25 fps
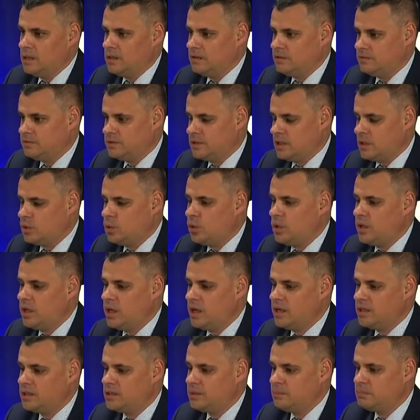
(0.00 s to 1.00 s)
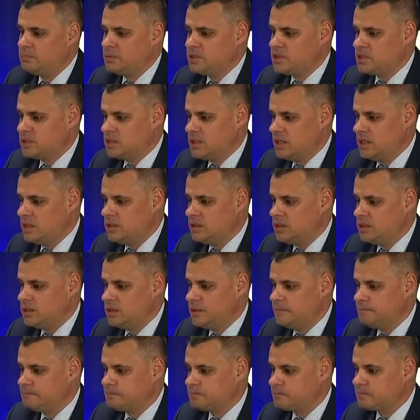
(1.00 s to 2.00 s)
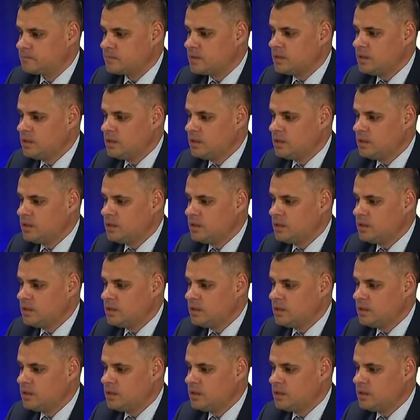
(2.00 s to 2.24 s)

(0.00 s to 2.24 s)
Второе – это пациенты,